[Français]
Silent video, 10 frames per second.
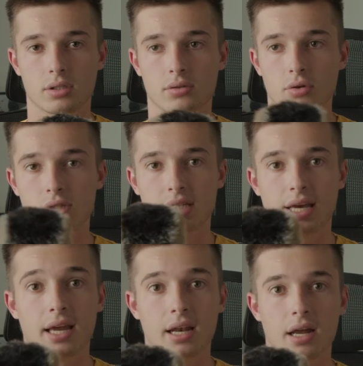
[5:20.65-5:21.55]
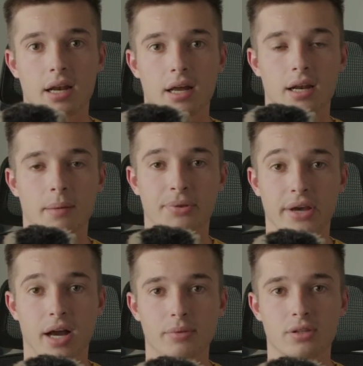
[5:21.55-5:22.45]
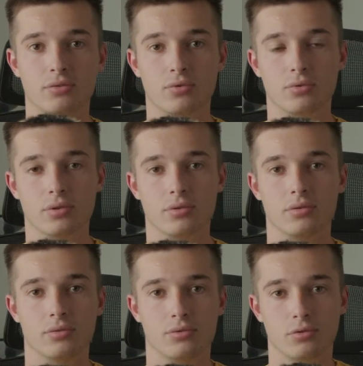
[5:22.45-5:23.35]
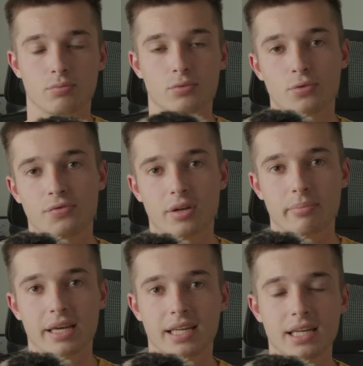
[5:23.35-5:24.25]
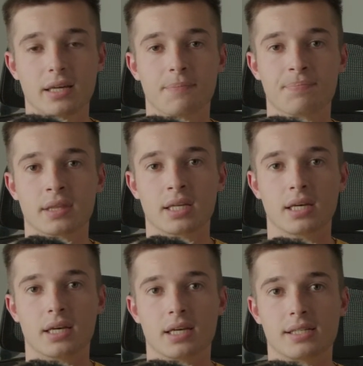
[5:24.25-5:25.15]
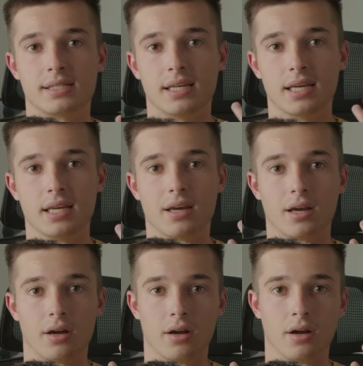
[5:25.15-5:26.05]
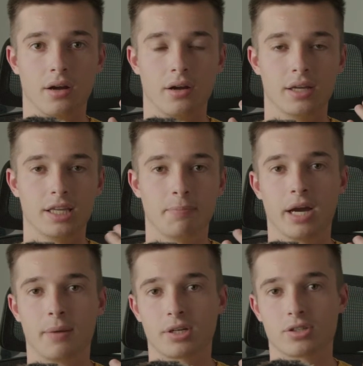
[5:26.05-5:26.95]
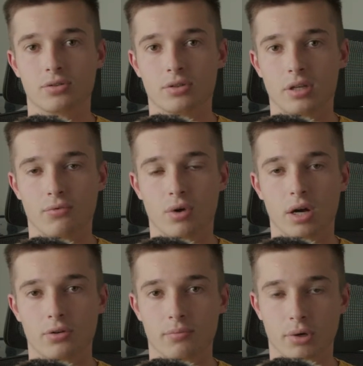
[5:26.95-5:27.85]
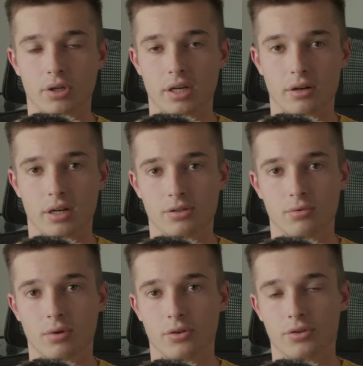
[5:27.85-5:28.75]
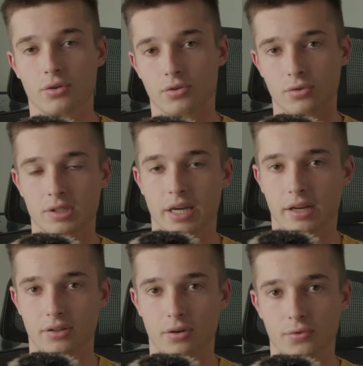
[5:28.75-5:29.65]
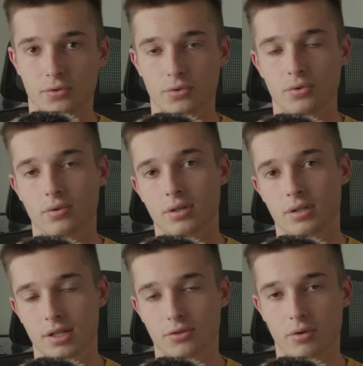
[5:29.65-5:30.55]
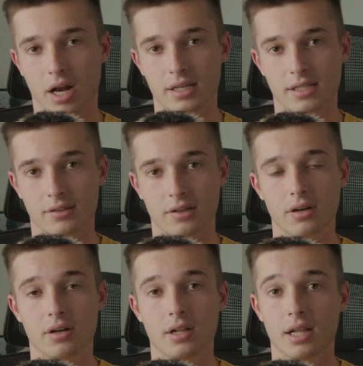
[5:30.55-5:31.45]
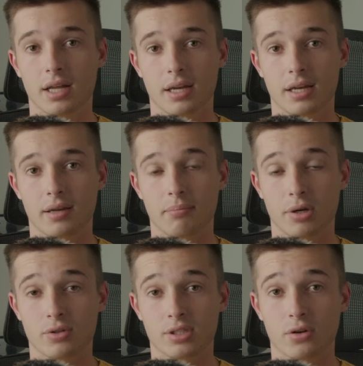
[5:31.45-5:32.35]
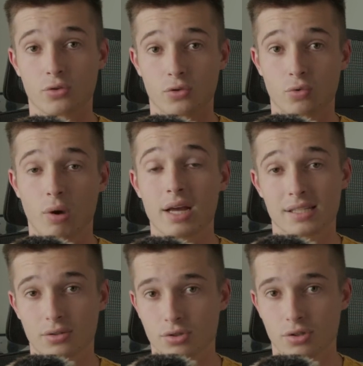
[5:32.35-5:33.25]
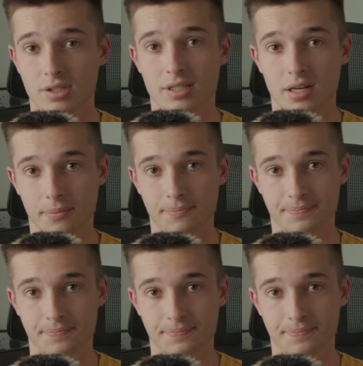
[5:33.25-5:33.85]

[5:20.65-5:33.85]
de ce qu'est la, pyramide du, du, du, du filmmaking, c'est euh, hyper impressionnant d'avoir une bonne relation entre ton directeur photo et ton réalisateur, et, mais aussi entre toi et ces deux entités-là.